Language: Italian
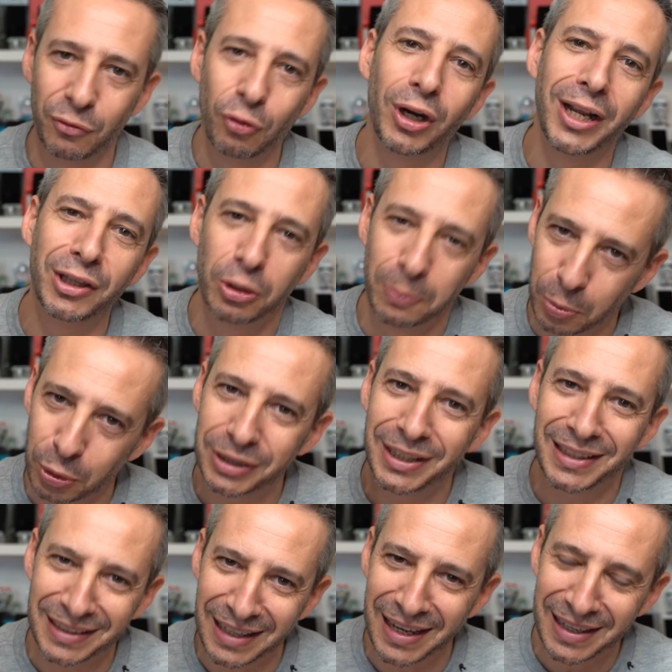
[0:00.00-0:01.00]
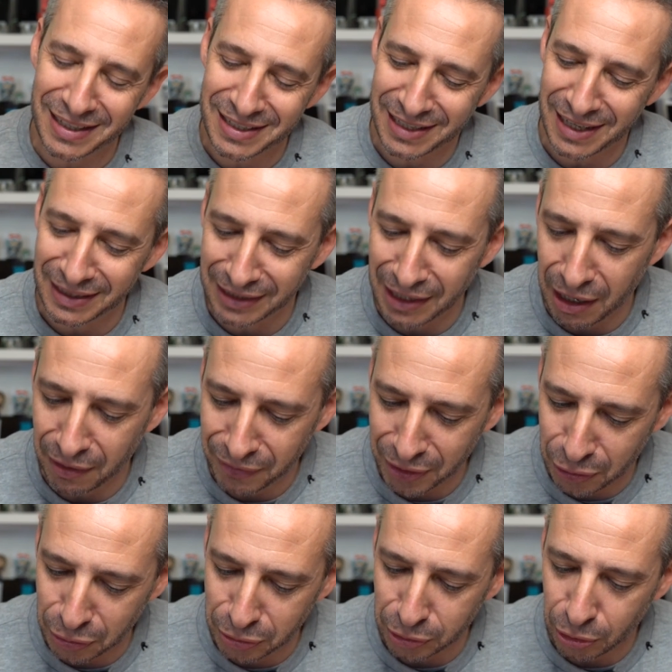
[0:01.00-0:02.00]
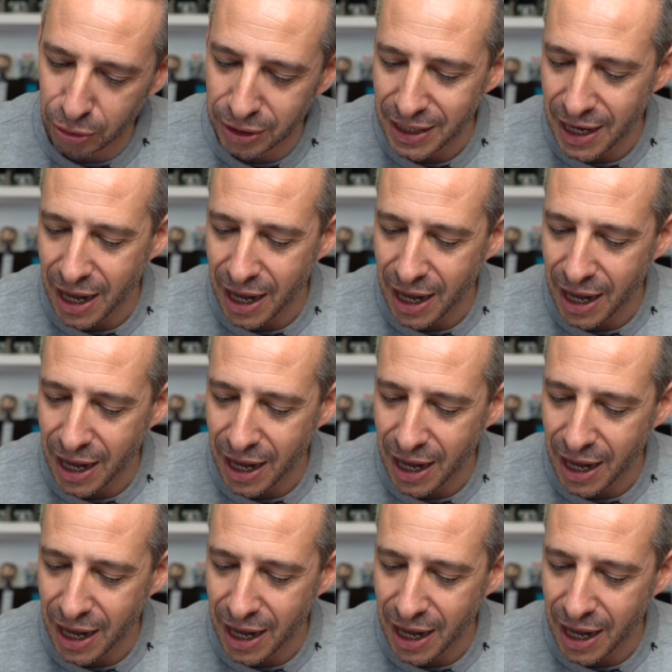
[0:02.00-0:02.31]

volendo potete anche schiantarvi contro gli